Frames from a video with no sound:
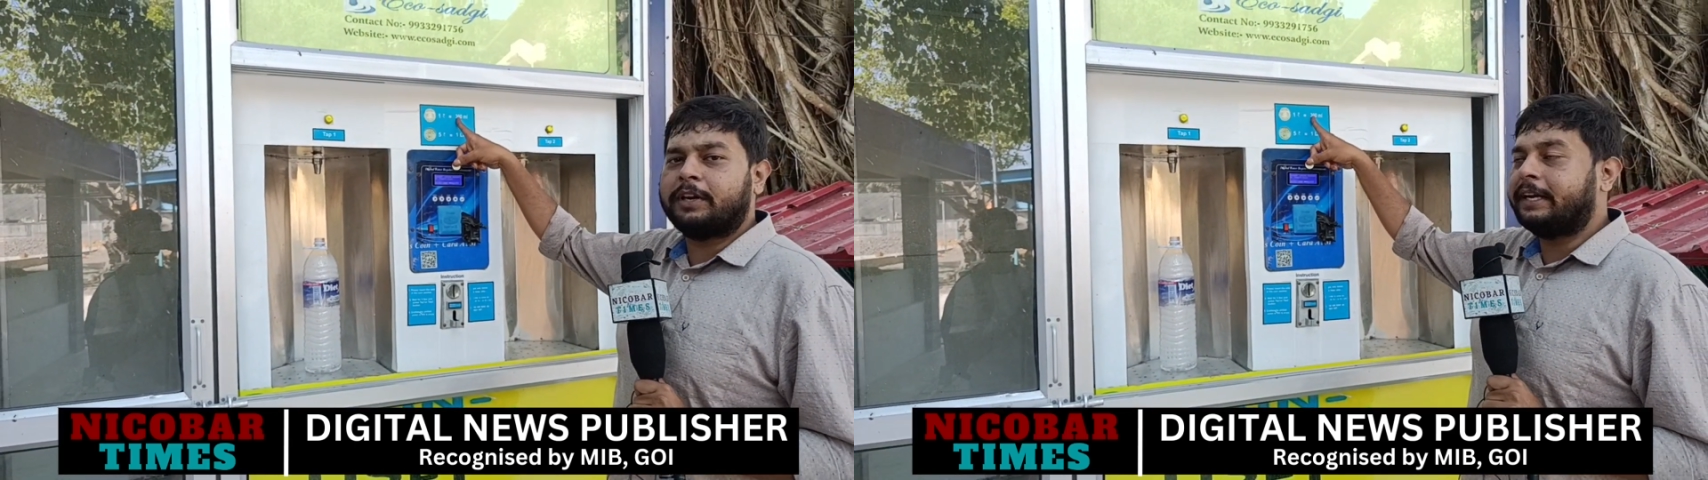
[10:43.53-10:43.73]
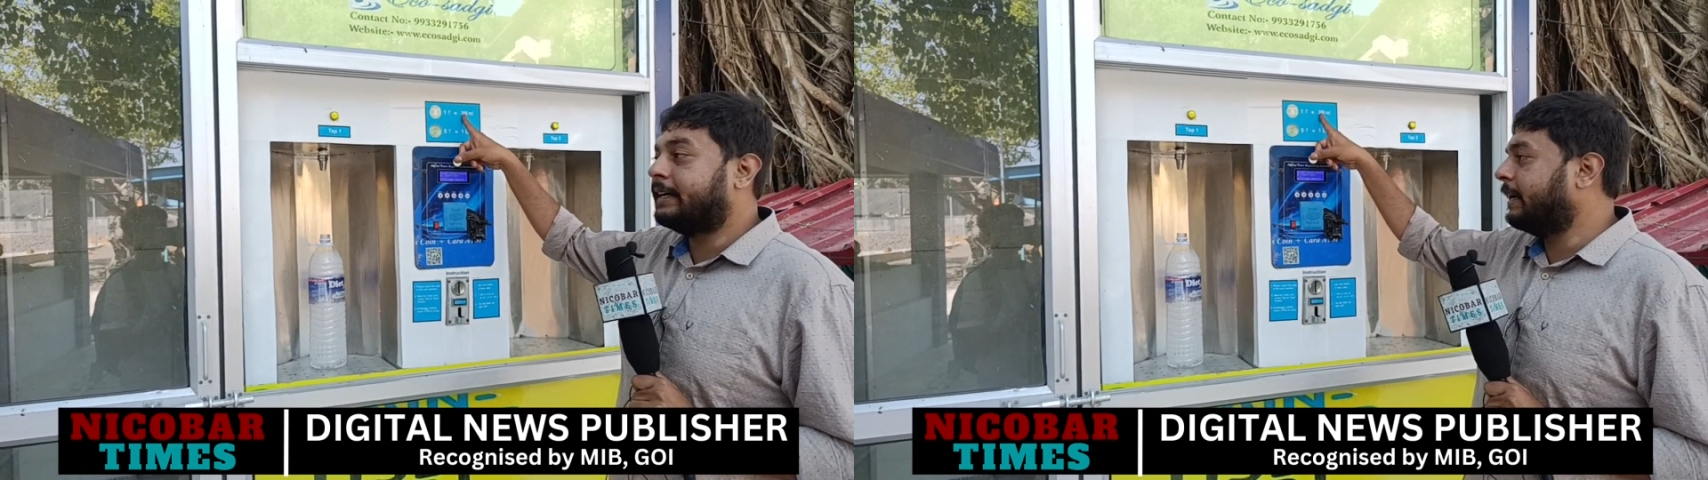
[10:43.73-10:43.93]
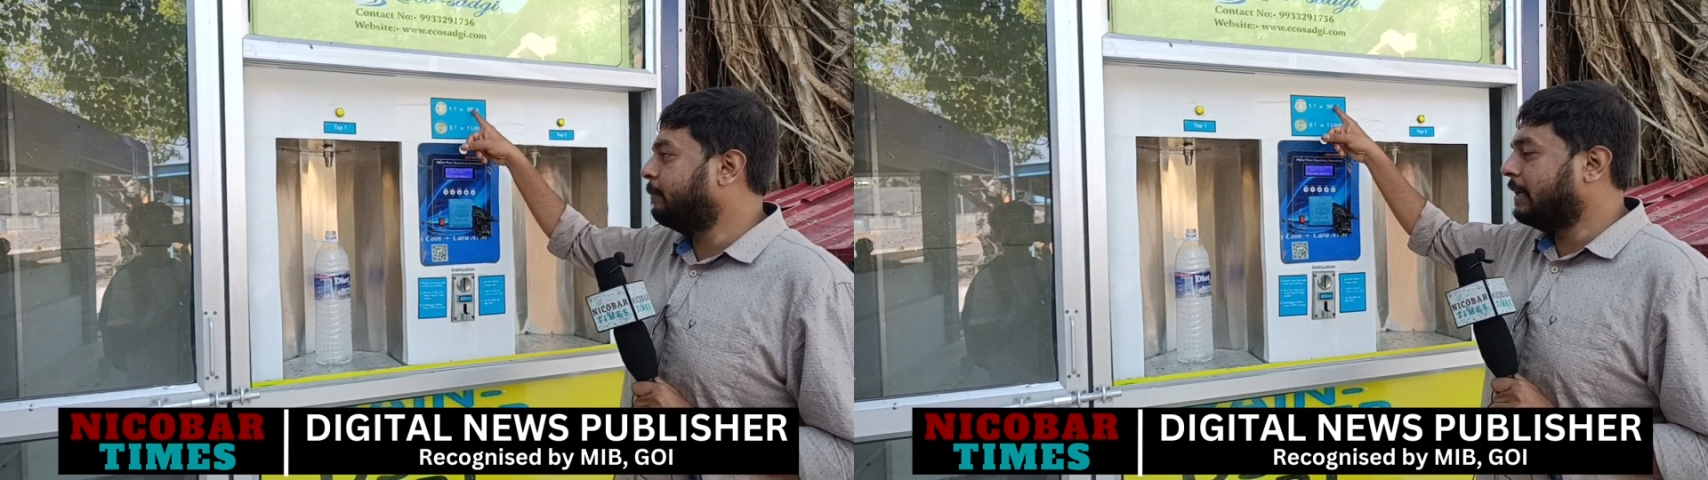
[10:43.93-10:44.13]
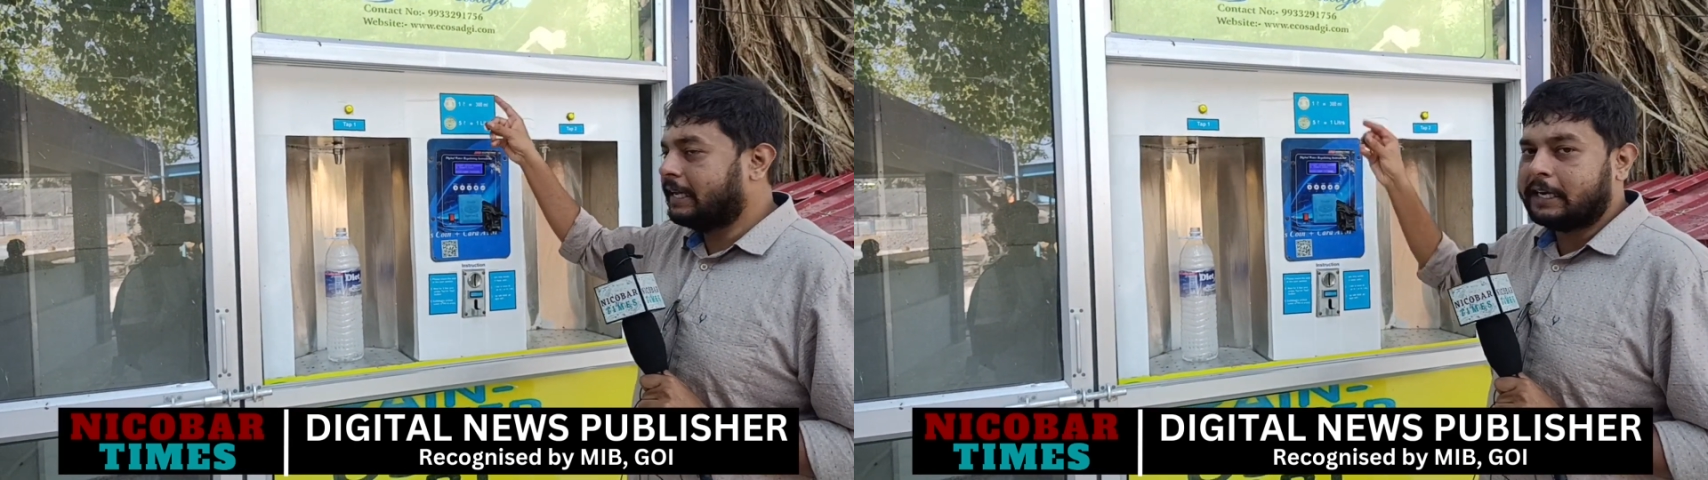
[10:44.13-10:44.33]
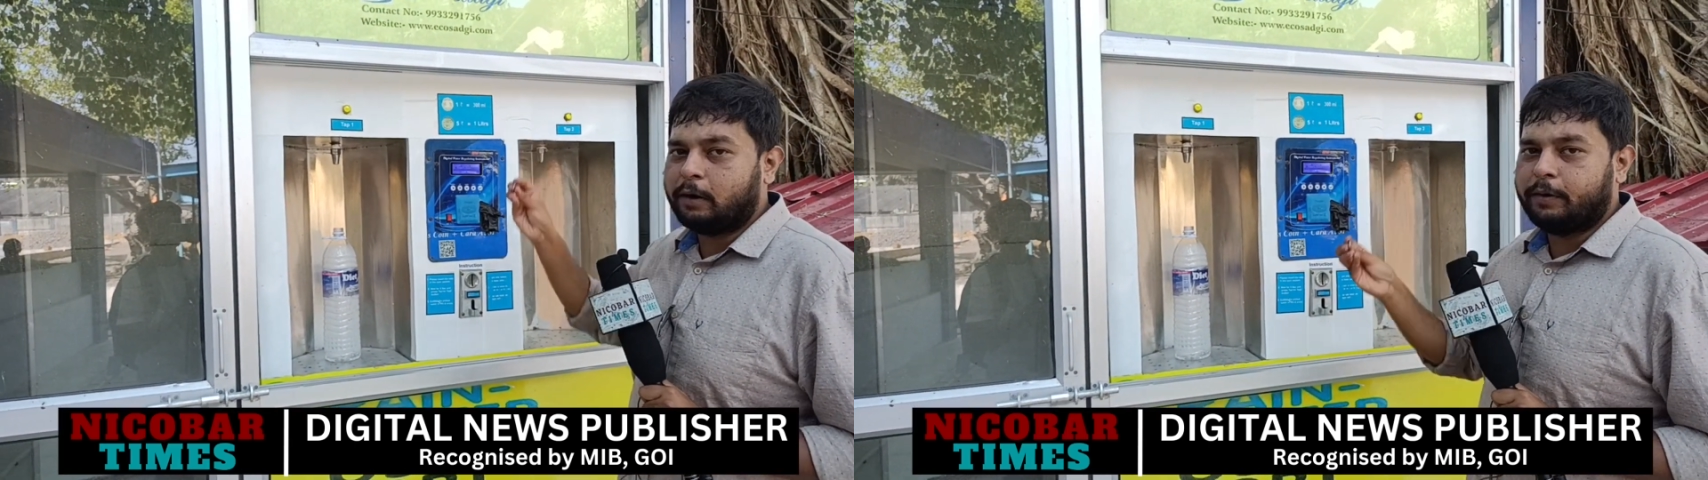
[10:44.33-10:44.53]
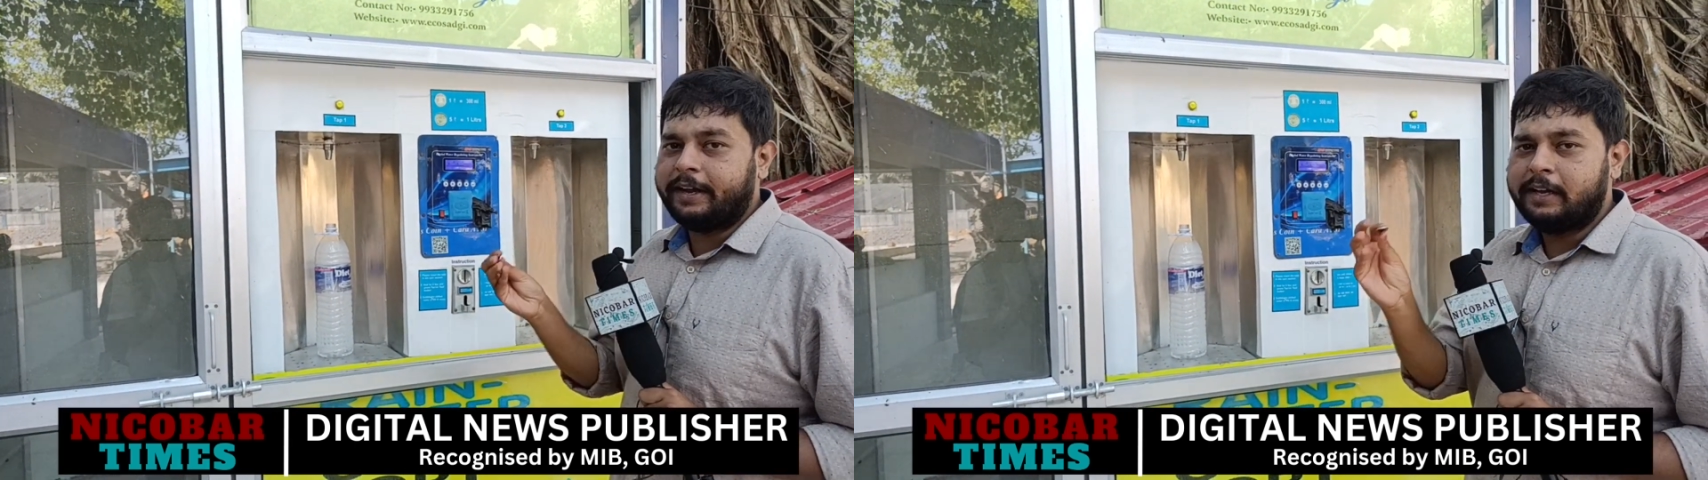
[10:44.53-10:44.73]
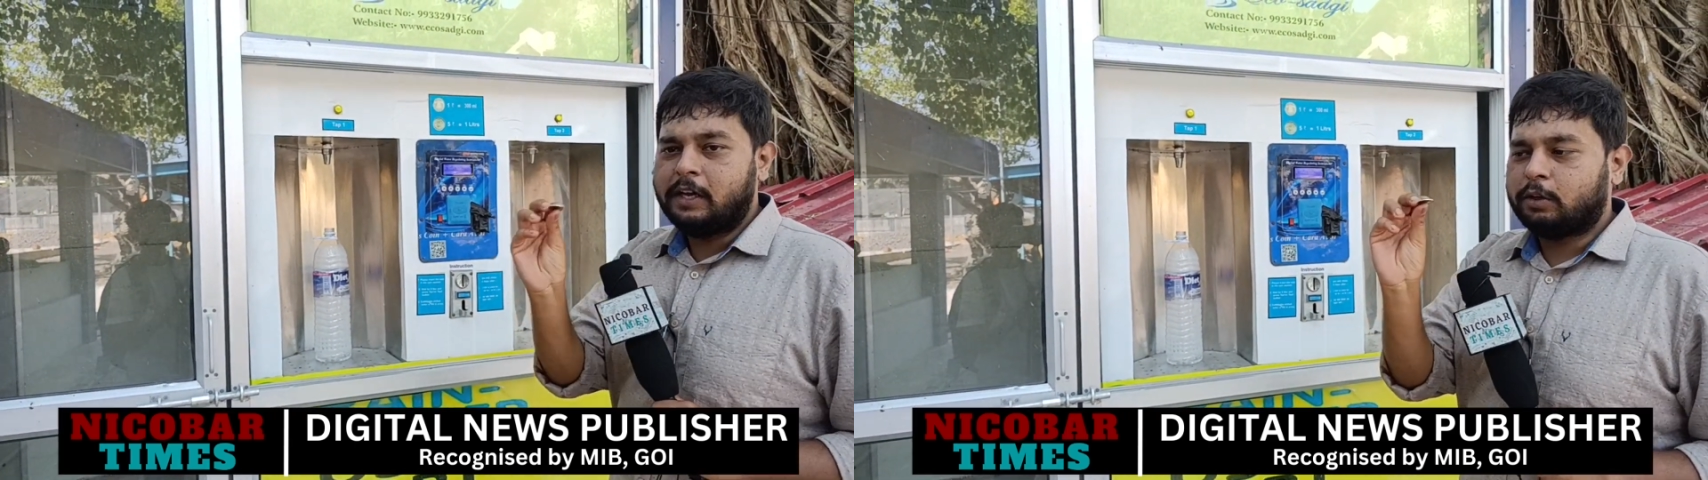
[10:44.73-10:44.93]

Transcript: थ्री हंड्रेड एम लिखा हुआ है